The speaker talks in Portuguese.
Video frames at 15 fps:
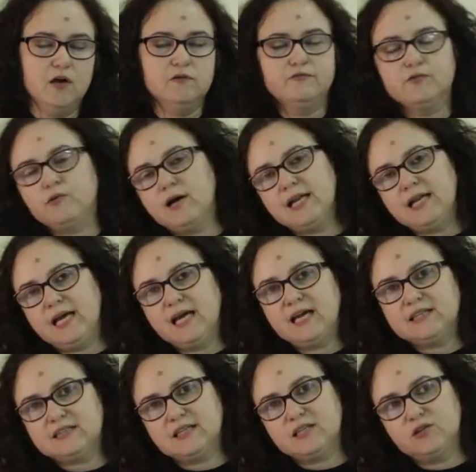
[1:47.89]
Foucault
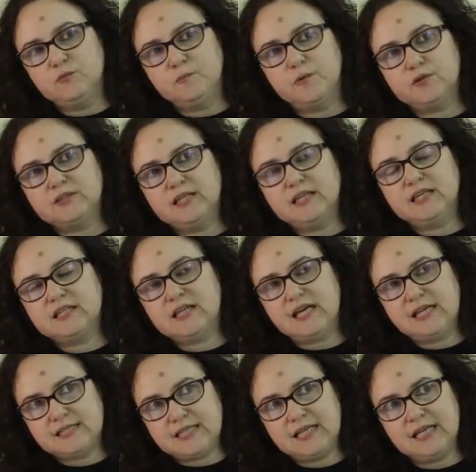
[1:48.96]
alerta que o poder,
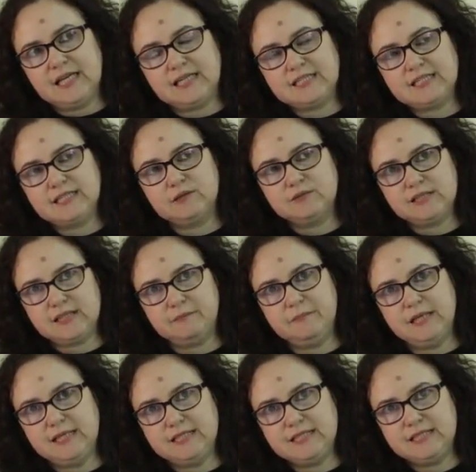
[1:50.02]
essa relação
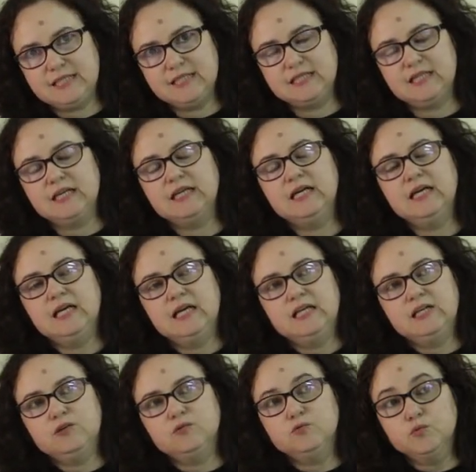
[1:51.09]
estabelecida
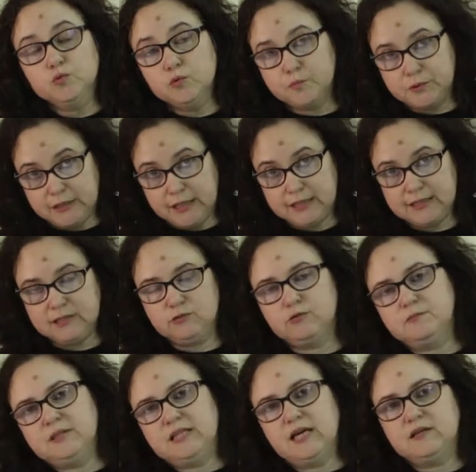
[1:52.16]
em que um grupo tenta
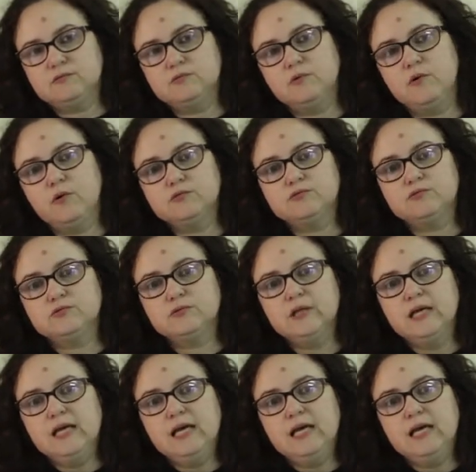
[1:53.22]
dominar o outro,